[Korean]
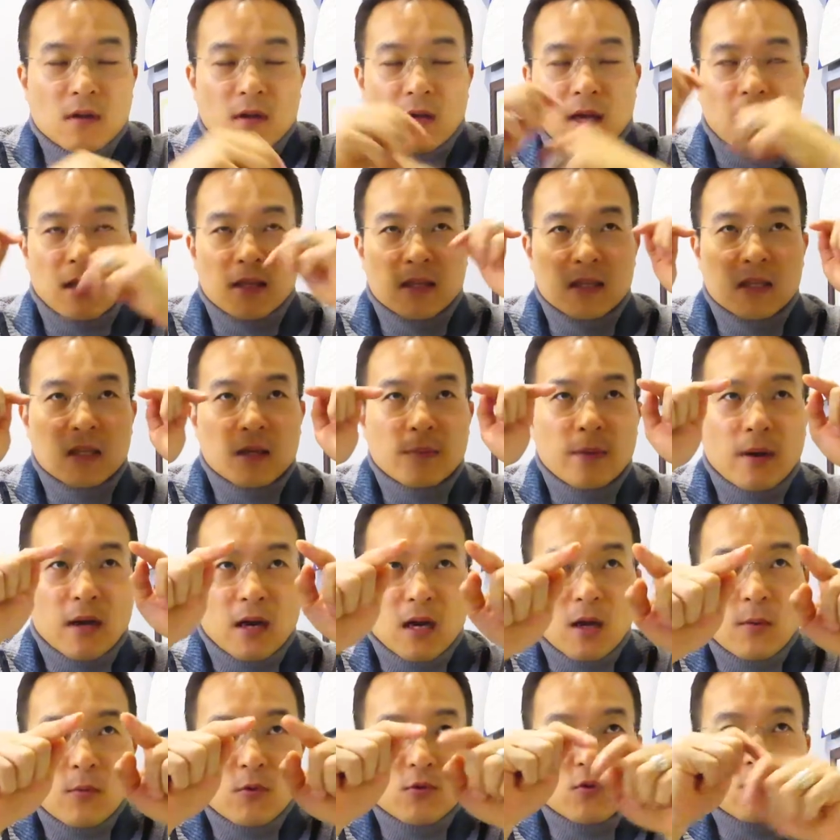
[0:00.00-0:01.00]
같이
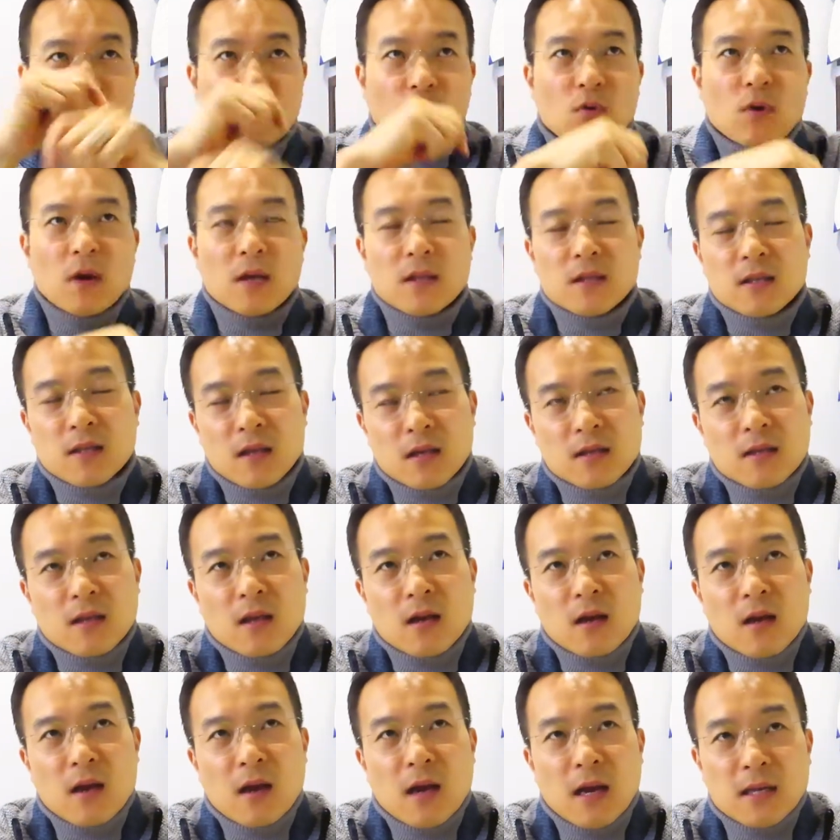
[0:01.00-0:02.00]
바라보도록 하는
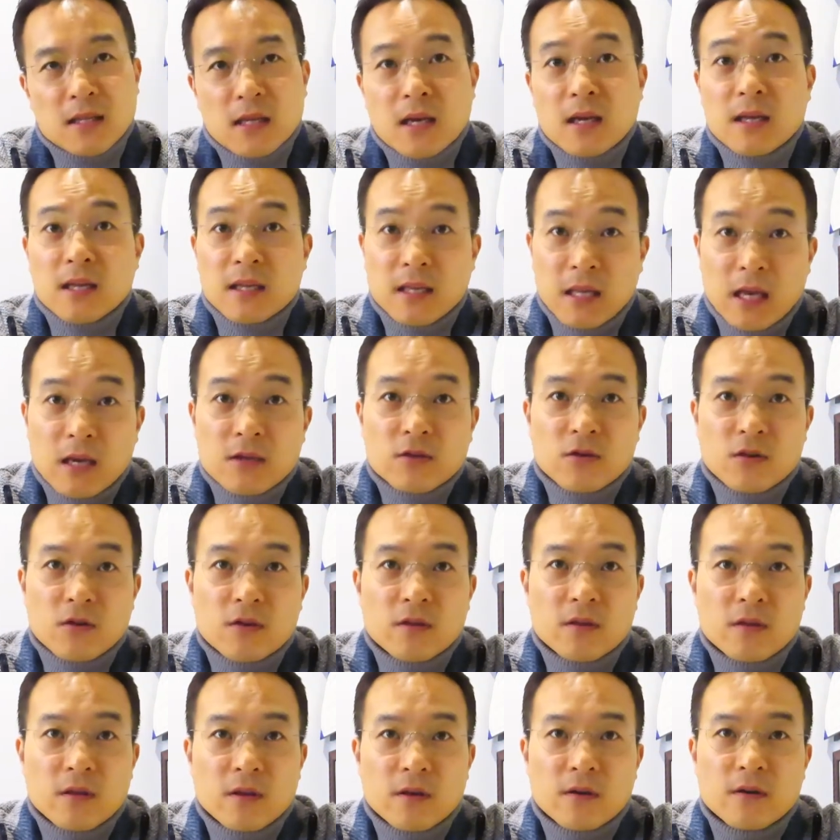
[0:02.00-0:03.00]
상태가 가장
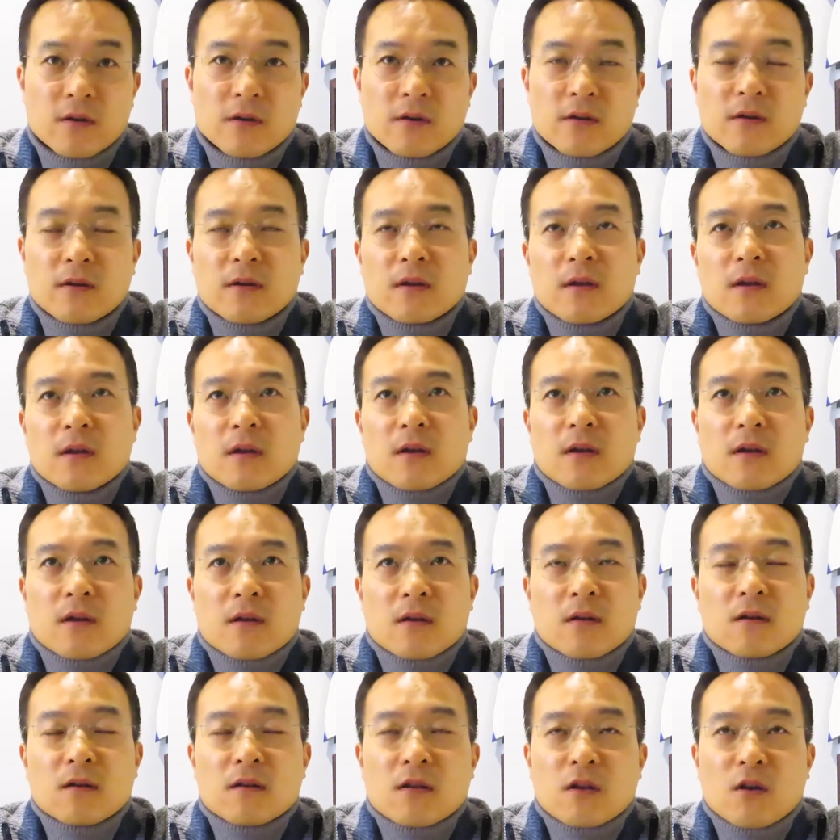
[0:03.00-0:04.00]
이상적인데요
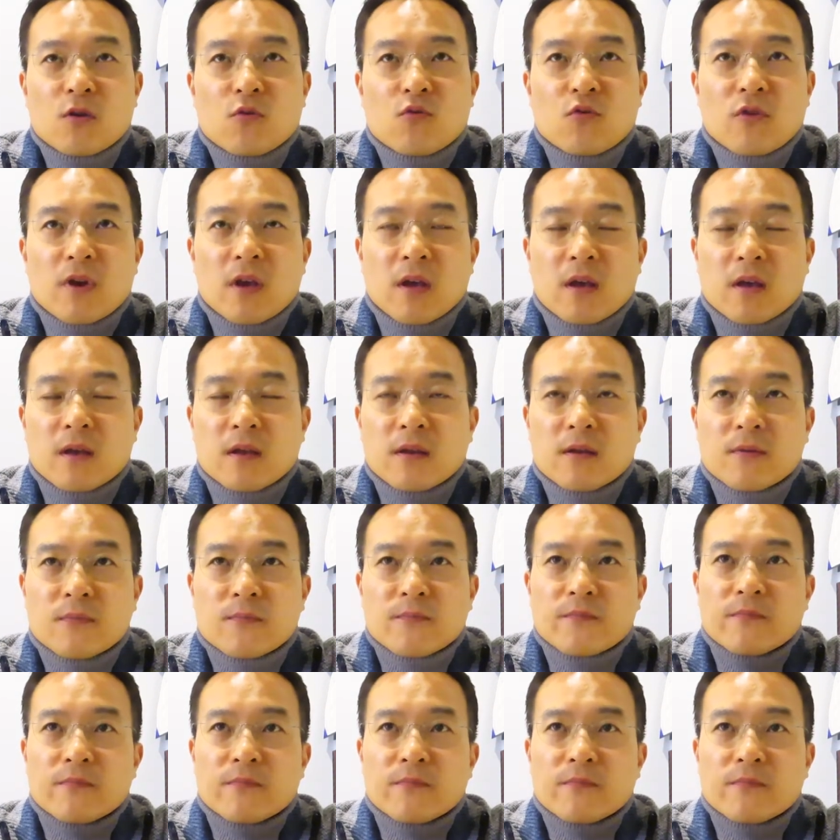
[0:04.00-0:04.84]
그럴 경우에